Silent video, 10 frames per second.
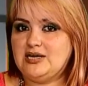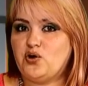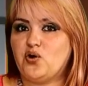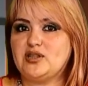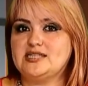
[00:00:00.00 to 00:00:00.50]

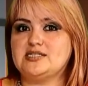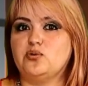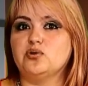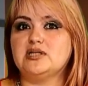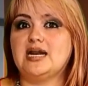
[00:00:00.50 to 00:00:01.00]
o desde
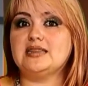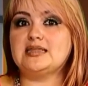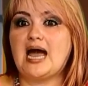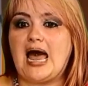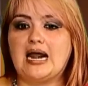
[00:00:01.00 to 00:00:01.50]
un
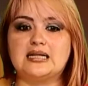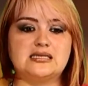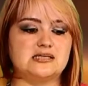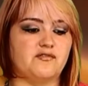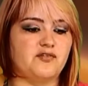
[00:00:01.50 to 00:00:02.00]
tratar
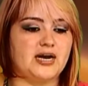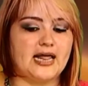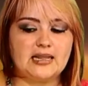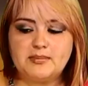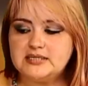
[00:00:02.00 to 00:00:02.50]

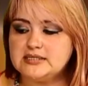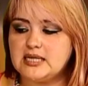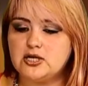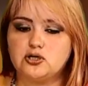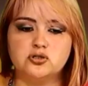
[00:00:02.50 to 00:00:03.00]

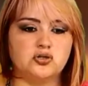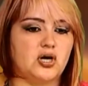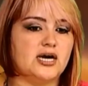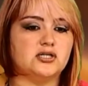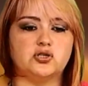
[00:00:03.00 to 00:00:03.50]
desenfrenadamente de
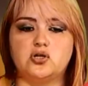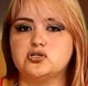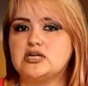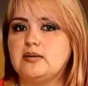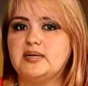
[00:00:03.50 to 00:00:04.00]
controlar todos
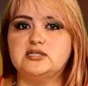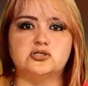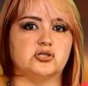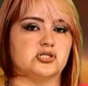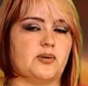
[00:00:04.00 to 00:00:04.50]
los
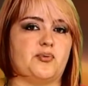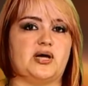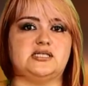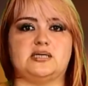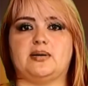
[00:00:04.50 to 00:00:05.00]
elementos que
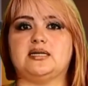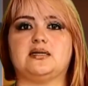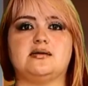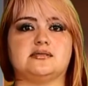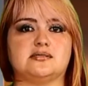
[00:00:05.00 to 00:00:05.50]
puedan
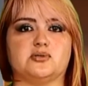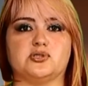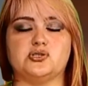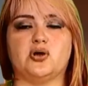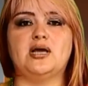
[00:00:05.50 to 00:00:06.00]
llevarte a esta
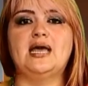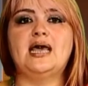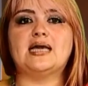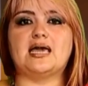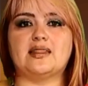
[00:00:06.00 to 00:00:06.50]
situación,
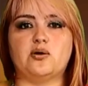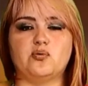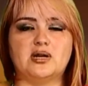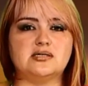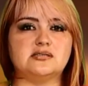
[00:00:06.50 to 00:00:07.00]
que de
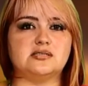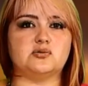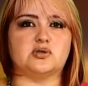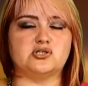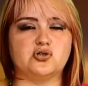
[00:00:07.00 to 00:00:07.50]
una
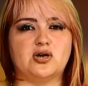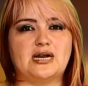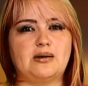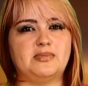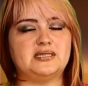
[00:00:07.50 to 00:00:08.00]
situación
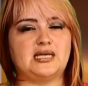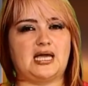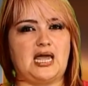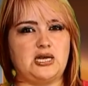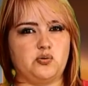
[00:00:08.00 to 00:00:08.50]
realmente
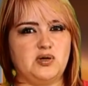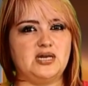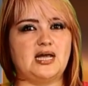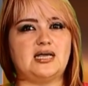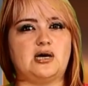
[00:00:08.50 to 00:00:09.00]

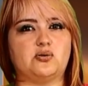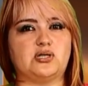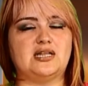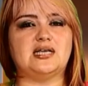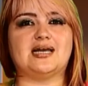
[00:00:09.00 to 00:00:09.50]
genuina y
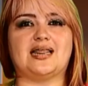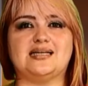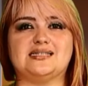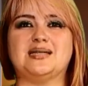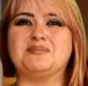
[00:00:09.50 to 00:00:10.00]
auténtica de
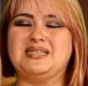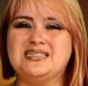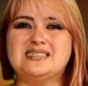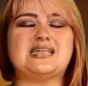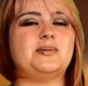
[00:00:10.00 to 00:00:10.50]
decir,
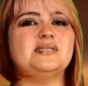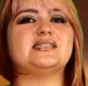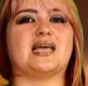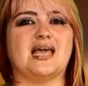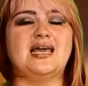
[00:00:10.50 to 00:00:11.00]
¿sabes
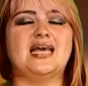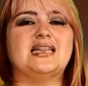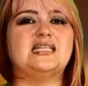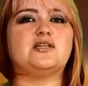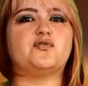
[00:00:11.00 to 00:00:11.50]
qué?
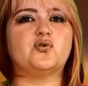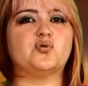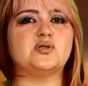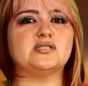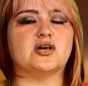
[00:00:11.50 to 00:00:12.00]

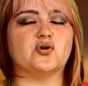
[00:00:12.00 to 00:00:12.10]
Disfruto estar